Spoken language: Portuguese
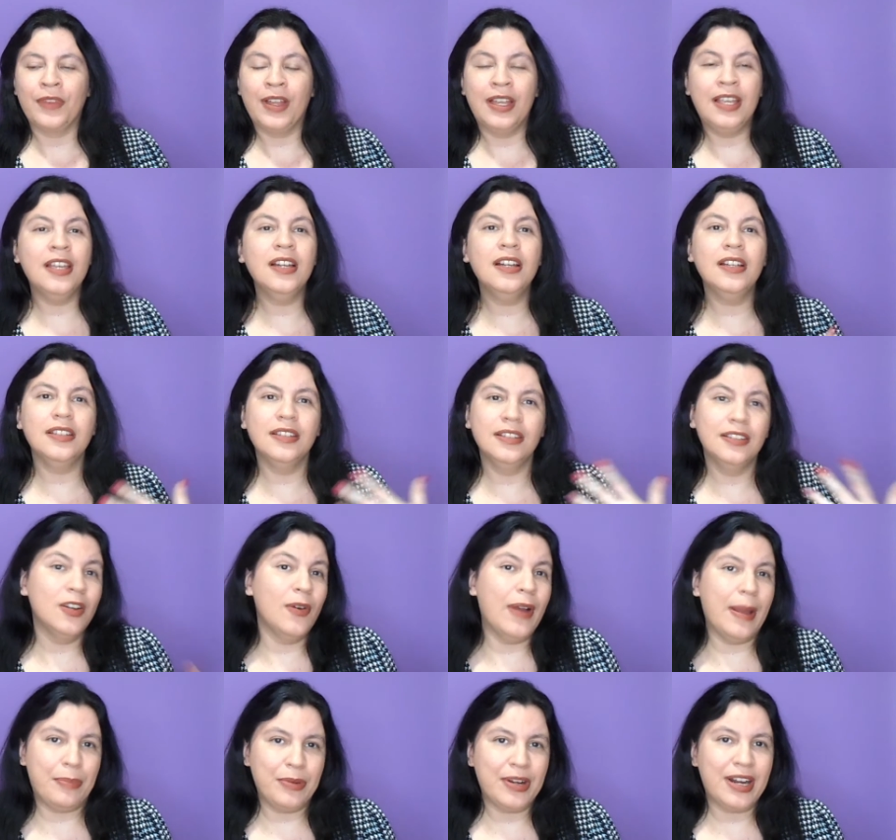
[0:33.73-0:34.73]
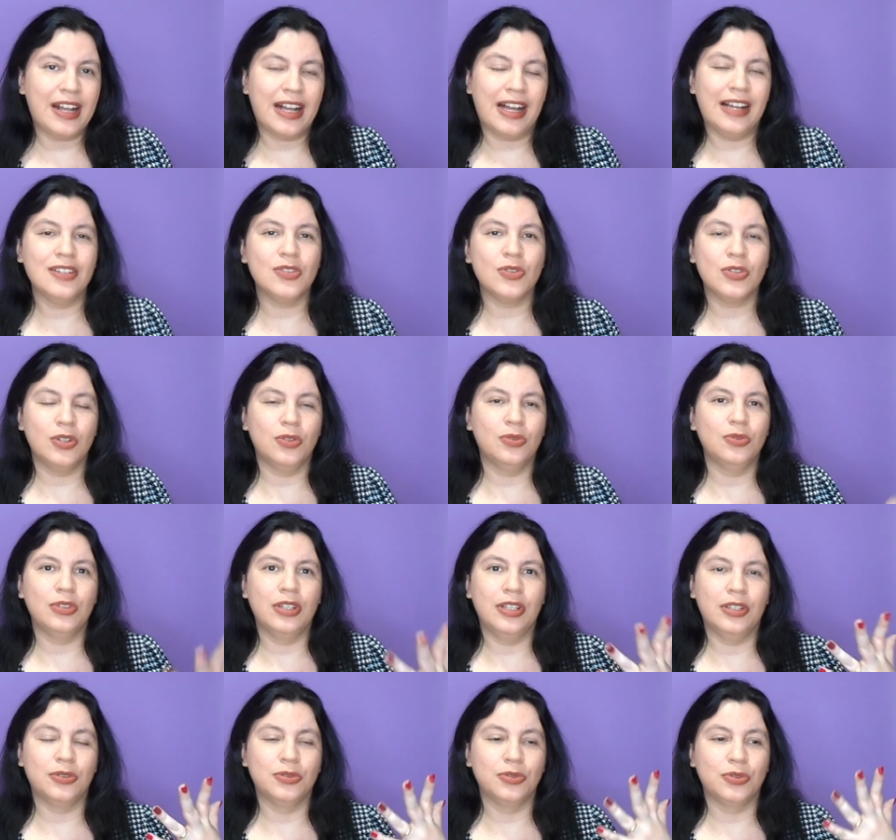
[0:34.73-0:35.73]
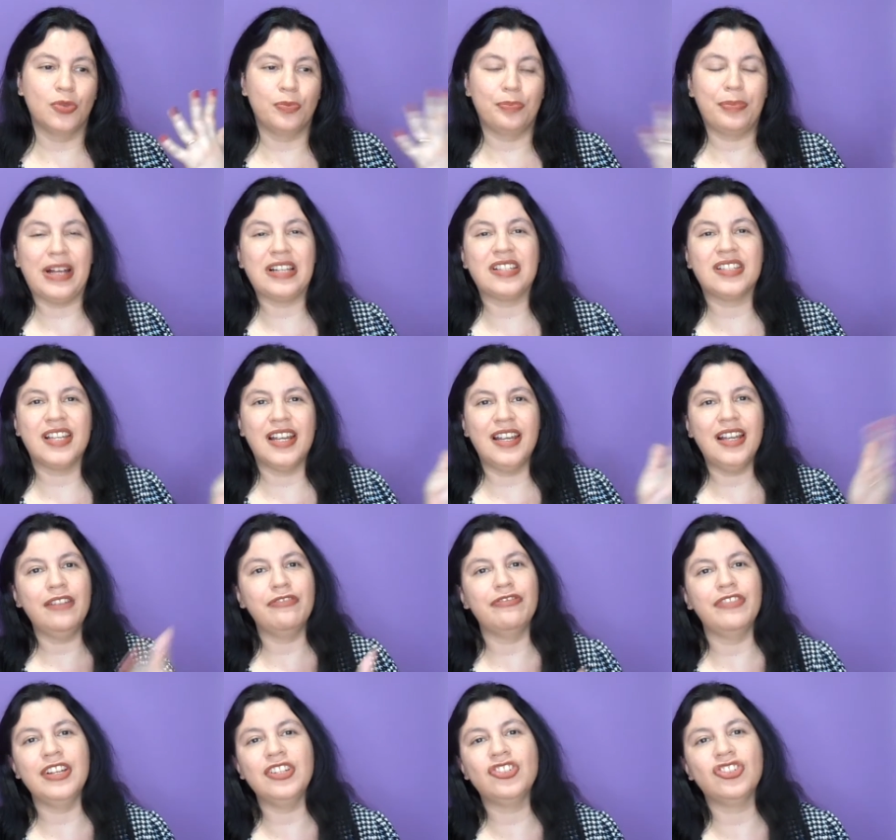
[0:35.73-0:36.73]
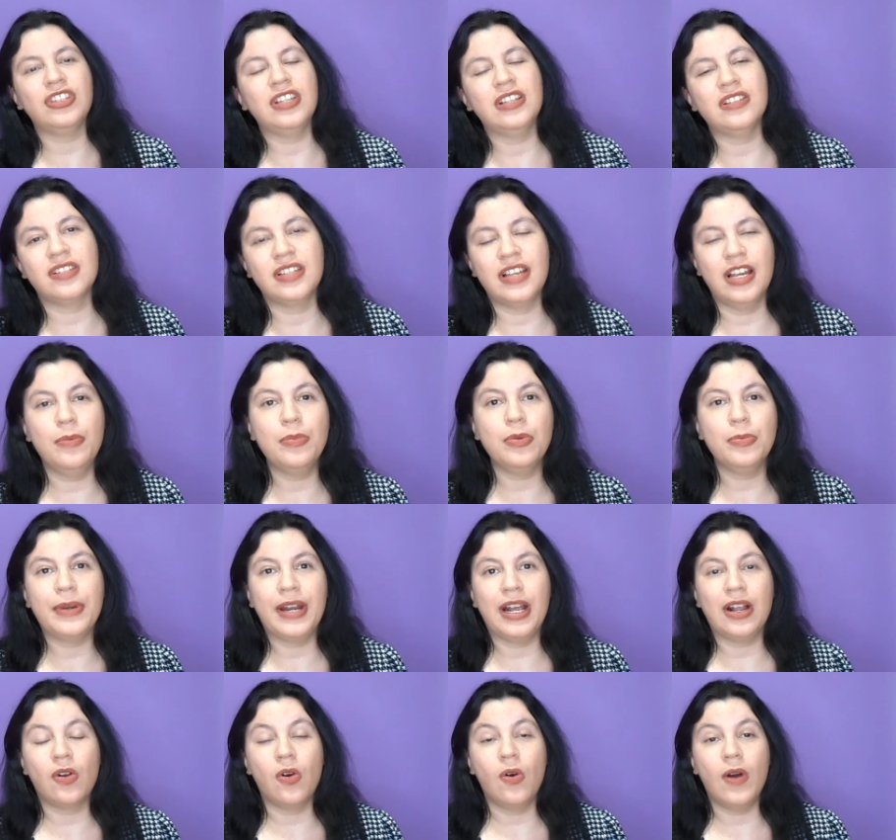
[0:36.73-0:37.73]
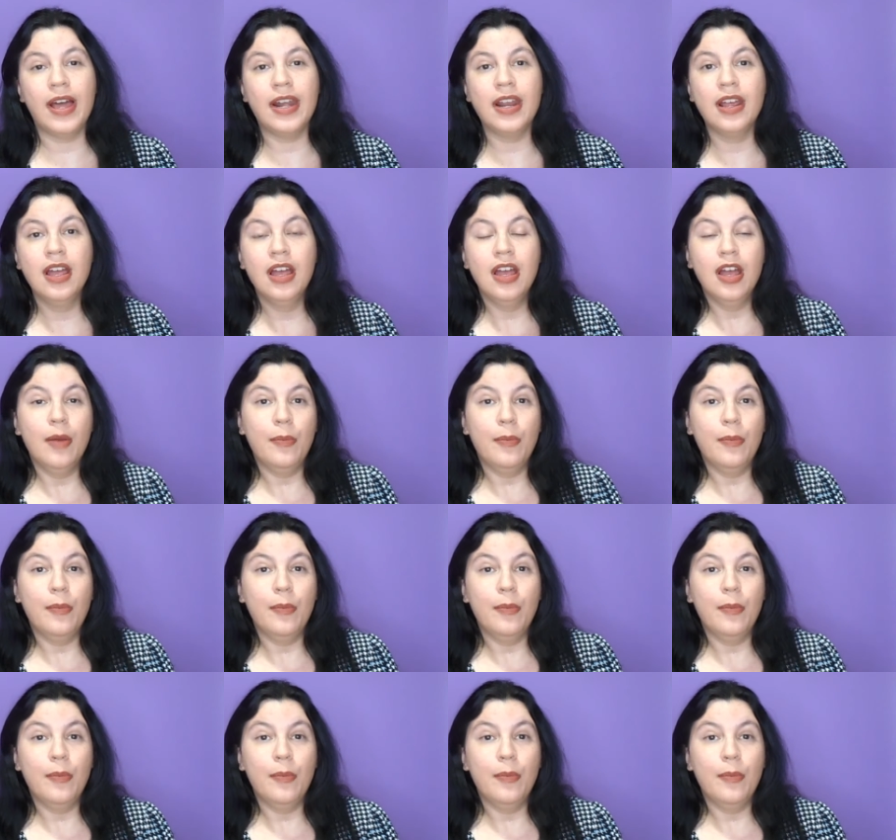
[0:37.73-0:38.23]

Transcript: E não é por acaso que eu, eu passei a ver de dezembro para agora,